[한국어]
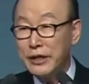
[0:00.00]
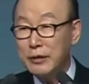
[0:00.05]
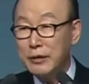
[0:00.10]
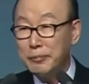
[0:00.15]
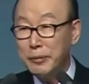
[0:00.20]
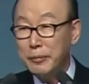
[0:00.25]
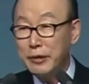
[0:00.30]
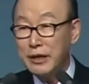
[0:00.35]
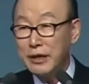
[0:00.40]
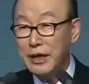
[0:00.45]

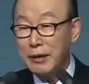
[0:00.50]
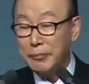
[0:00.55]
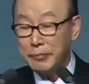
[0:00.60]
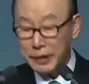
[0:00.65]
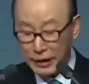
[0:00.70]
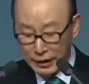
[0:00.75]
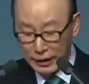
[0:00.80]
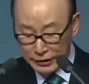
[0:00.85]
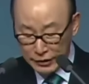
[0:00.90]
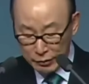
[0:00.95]
기쁨을
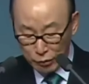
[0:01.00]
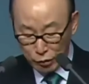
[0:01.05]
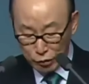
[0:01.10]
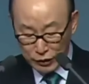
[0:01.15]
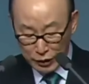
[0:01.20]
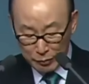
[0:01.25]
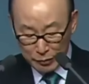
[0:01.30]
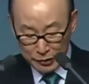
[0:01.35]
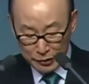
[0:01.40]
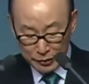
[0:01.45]
감당하지
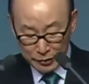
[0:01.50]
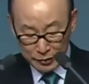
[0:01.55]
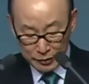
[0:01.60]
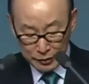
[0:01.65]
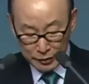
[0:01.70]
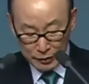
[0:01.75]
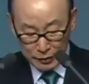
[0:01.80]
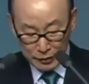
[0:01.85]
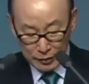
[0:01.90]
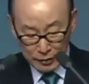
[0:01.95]
못하며
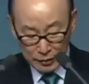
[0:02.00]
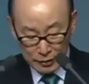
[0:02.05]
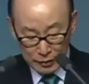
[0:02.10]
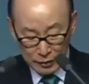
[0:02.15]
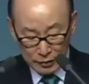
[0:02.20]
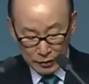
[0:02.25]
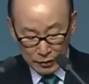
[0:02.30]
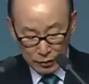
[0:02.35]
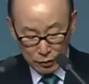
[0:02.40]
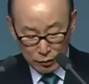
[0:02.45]

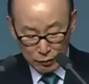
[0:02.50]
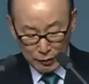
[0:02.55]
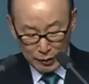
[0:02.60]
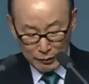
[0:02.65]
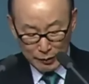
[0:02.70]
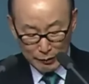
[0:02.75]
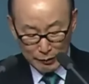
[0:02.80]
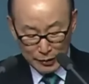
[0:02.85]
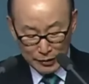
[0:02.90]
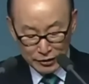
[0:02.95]
너로
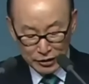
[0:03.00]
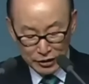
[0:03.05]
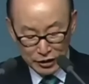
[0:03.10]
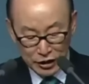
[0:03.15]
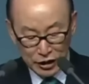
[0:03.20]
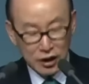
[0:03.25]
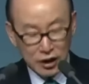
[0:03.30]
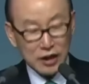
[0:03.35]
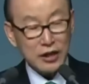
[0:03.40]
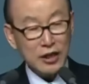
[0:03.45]
말미암아
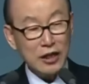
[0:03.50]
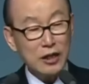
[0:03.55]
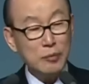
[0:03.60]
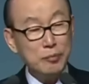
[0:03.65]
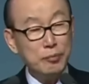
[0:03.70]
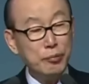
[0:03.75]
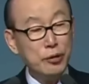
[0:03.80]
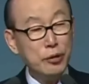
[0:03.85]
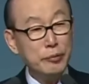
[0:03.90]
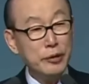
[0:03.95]

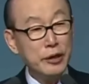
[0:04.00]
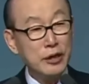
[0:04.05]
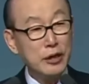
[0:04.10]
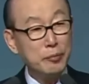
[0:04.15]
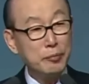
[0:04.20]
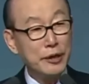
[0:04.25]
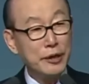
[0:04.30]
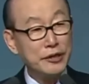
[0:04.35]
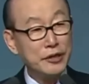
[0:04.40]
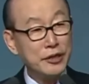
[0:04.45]
즐거이 부르며
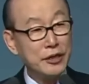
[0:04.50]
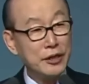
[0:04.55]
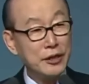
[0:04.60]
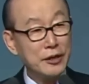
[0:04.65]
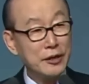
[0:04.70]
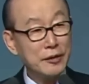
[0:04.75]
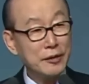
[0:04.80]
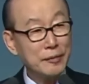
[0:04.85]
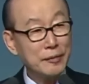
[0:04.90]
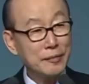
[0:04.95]
기뻐하신다
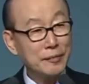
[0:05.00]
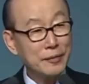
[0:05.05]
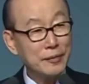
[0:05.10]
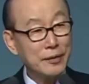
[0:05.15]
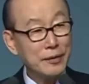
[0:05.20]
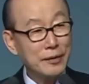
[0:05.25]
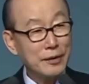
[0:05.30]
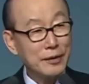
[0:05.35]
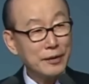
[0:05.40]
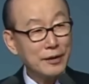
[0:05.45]

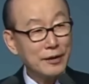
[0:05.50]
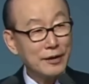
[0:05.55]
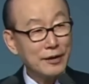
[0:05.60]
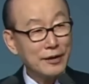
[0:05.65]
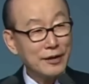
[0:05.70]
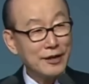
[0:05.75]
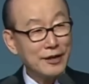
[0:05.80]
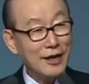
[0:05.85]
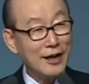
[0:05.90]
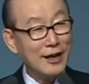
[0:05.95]

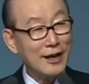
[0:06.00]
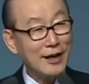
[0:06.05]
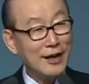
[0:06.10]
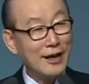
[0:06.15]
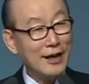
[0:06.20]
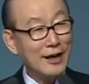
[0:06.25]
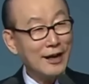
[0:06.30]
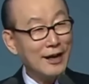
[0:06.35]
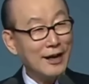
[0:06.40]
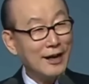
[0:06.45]

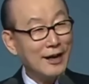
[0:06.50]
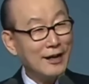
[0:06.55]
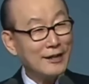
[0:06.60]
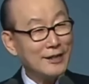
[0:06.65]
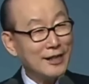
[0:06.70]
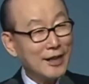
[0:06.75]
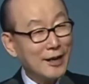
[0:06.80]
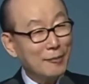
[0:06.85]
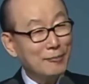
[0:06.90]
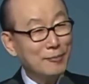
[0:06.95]

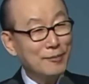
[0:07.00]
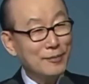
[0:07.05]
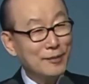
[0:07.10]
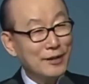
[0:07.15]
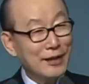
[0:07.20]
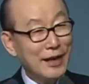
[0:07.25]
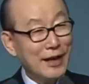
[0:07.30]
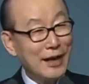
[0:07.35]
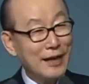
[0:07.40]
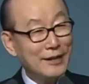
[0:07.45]
야참
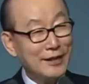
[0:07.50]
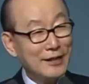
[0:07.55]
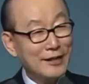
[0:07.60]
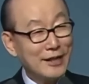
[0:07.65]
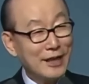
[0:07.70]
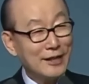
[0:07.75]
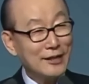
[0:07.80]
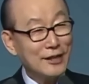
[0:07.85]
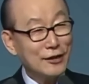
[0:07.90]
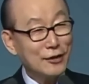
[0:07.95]
내 아들
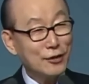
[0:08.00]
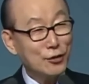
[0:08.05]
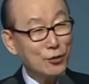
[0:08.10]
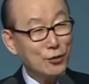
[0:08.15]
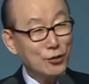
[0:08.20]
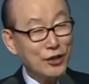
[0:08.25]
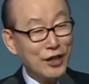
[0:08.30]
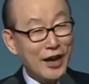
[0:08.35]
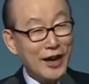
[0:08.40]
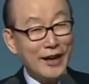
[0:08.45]
딸들
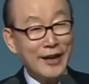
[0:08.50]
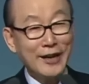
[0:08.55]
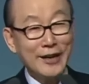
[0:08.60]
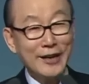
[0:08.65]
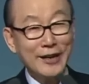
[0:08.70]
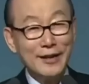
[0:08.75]
좋다